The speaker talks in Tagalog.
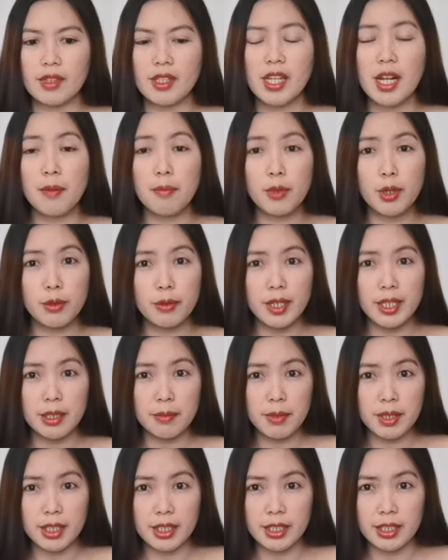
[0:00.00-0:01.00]
number one
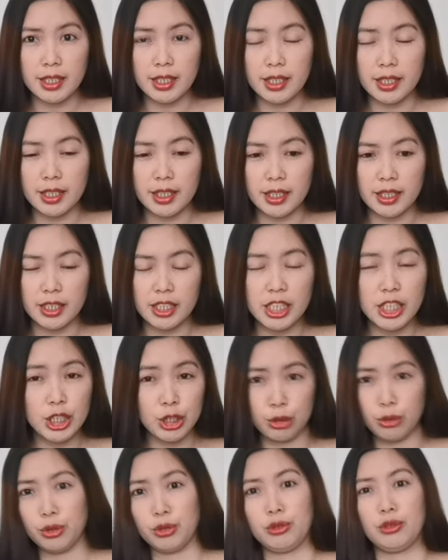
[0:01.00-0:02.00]
na magiging
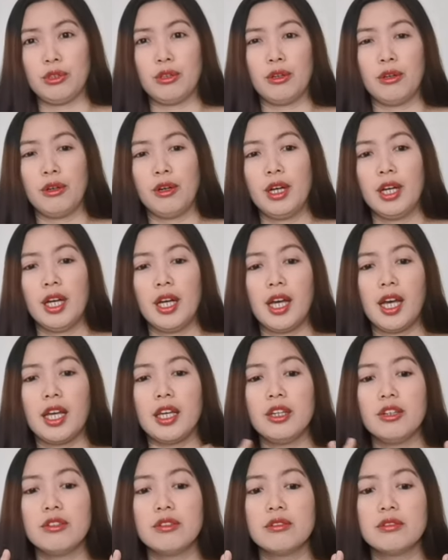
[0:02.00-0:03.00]
issues nyo
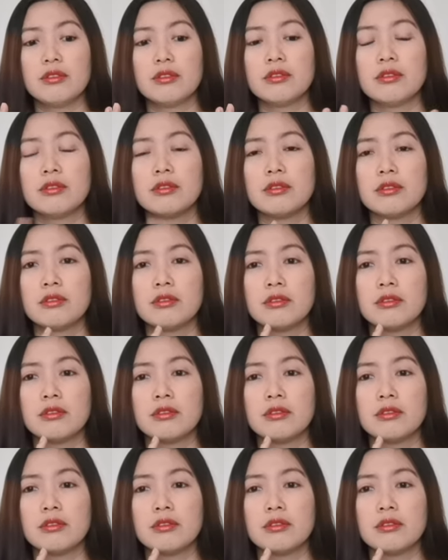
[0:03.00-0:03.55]
ay yung